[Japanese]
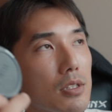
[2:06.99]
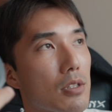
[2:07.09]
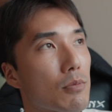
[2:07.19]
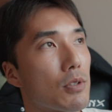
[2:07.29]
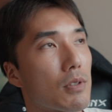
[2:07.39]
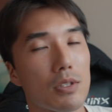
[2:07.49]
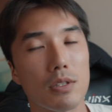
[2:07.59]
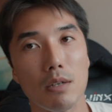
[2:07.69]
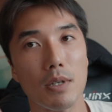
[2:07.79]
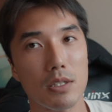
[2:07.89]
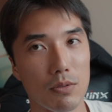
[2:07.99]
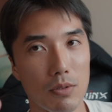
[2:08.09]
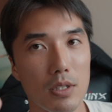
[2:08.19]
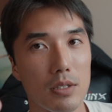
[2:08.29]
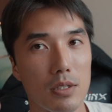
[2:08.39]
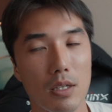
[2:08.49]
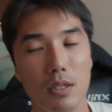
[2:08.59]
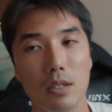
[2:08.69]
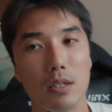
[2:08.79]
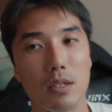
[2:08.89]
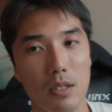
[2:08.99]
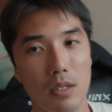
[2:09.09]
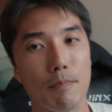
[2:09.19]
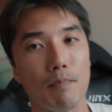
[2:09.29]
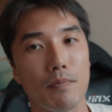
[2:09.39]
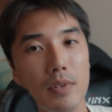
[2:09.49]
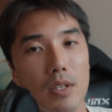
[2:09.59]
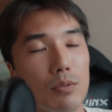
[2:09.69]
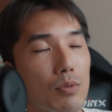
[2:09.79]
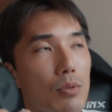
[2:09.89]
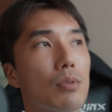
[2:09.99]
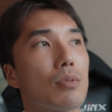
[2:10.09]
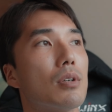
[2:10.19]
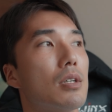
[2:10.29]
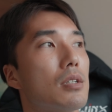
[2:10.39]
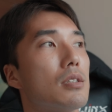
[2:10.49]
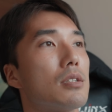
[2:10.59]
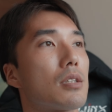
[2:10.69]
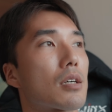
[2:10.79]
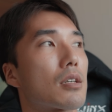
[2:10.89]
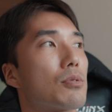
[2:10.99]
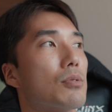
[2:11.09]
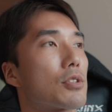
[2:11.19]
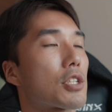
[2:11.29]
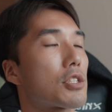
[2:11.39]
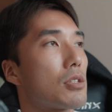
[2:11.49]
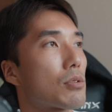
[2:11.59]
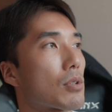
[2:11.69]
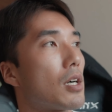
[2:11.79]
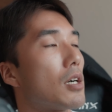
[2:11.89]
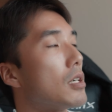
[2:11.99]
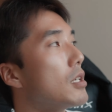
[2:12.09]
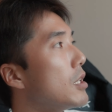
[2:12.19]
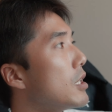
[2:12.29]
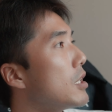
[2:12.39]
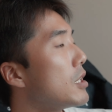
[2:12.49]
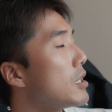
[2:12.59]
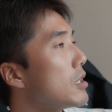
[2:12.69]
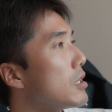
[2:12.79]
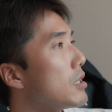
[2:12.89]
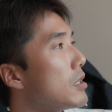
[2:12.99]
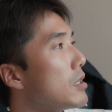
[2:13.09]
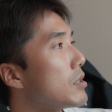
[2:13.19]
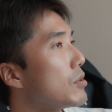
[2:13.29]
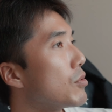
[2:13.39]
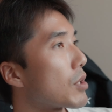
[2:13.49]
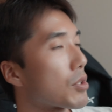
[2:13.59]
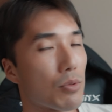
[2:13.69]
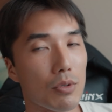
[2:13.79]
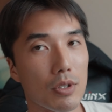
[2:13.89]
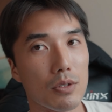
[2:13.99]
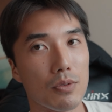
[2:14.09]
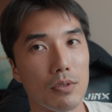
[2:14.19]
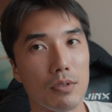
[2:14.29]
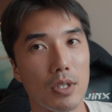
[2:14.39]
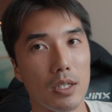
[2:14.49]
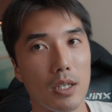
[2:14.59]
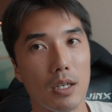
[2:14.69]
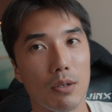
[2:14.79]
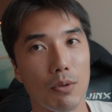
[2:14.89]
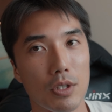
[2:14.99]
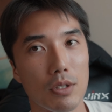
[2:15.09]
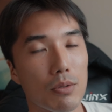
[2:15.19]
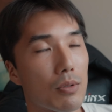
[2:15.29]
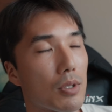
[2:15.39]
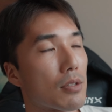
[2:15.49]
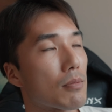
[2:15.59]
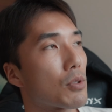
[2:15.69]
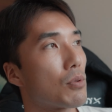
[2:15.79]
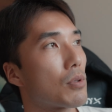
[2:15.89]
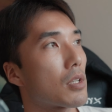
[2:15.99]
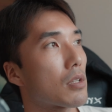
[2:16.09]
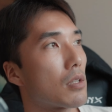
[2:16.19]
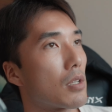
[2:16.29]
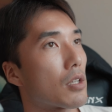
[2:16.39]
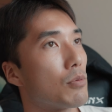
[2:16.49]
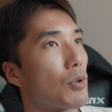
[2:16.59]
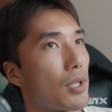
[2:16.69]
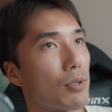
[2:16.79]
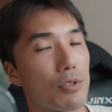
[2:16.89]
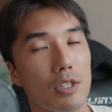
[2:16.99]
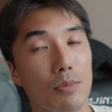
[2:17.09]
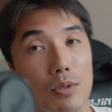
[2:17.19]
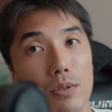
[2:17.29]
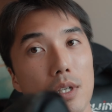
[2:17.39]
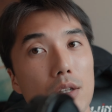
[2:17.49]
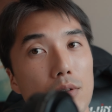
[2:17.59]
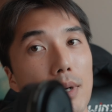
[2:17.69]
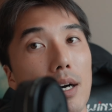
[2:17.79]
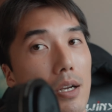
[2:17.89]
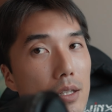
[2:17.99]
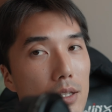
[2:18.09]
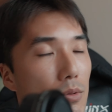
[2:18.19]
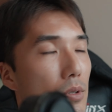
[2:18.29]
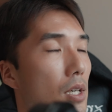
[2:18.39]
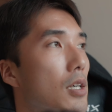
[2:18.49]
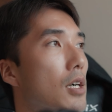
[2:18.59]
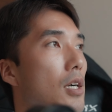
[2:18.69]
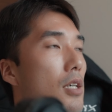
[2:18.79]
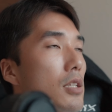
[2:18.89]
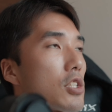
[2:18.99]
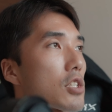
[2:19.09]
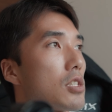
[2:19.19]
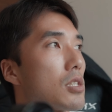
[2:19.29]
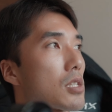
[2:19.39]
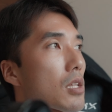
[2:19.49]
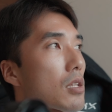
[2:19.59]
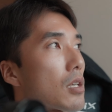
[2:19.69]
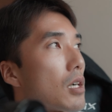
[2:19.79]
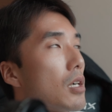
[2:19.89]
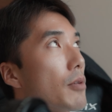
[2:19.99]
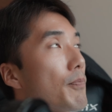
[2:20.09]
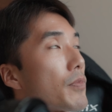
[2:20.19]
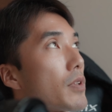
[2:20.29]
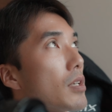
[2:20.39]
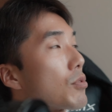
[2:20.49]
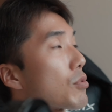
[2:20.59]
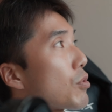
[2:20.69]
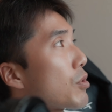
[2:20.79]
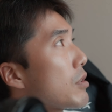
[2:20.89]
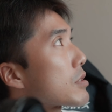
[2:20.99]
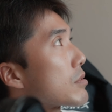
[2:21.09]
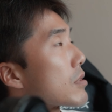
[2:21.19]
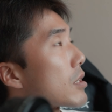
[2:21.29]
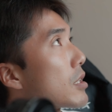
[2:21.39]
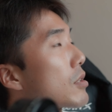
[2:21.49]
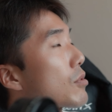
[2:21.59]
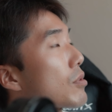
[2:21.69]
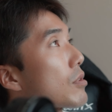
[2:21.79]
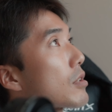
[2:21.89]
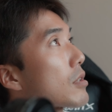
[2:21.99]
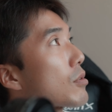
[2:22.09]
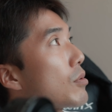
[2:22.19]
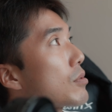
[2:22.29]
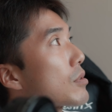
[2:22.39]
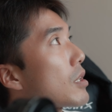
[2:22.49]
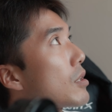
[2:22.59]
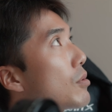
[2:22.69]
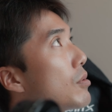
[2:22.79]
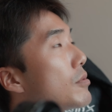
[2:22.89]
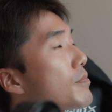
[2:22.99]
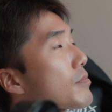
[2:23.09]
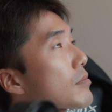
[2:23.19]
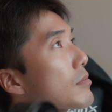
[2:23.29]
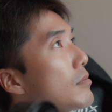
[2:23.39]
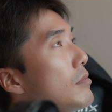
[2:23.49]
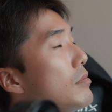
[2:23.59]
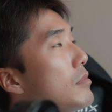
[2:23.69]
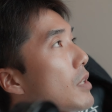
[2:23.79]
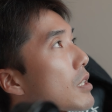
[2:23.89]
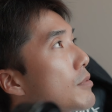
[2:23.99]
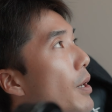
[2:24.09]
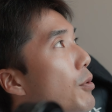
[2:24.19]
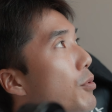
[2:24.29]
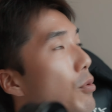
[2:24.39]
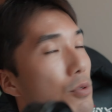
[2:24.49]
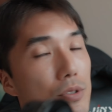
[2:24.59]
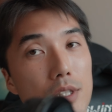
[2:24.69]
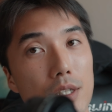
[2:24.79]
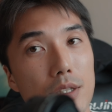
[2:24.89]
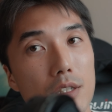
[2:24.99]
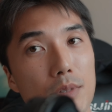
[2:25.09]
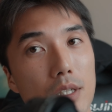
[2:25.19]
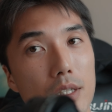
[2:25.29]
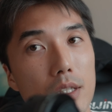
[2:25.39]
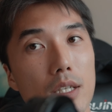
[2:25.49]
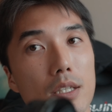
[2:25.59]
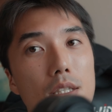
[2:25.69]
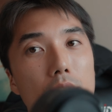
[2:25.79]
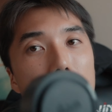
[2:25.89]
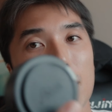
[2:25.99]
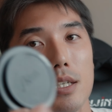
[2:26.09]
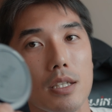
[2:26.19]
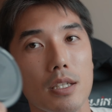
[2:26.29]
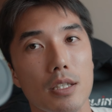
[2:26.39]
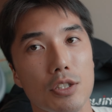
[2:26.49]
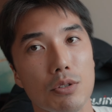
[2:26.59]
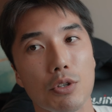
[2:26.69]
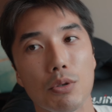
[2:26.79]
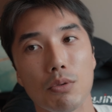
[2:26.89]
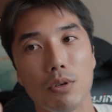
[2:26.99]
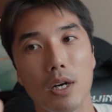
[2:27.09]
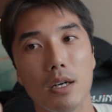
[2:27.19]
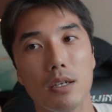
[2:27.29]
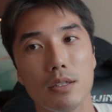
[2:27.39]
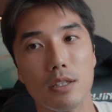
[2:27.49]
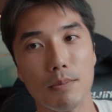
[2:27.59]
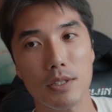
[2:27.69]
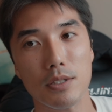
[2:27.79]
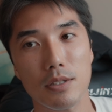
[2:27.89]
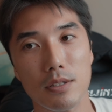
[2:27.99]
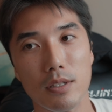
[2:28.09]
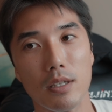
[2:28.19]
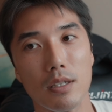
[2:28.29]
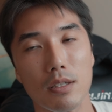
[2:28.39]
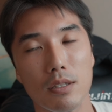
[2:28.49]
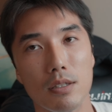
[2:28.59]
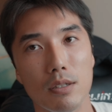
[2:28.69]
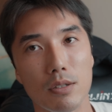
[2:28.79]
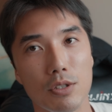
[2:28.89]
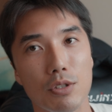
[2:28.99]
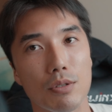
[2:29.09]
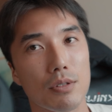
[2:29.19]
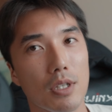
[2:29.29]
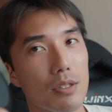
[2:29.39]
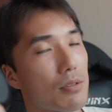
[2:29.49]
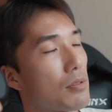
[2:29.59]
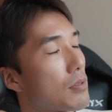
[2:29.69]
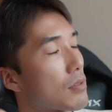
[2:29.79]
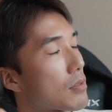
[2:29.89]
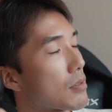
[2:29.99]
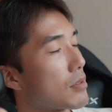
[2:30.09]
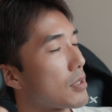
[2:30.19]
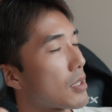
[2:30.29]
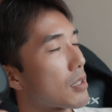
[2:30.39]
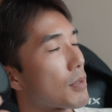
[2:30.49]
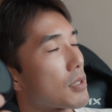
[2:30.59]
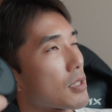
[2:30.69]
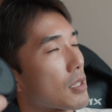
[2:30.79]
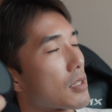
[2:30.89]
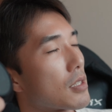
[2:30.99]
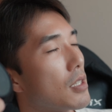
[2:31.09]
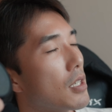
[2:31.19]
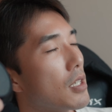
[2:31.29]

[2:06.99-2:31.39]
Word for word: ZVE1 につけますよね。つけてやると、なんかこう写真とかえー、動画撮るときに不具合が起きるというか、例えば動画だったらレックボタンを押しても、あの、回らないとか。で、写真だったら、えっ、ー、と、撮れはするのかなと、撮るけど、なんかうまいこと保存されないみたいな、えー、感じの挙動が出ます。で、一応、あの、なんて言えばいいんですかね。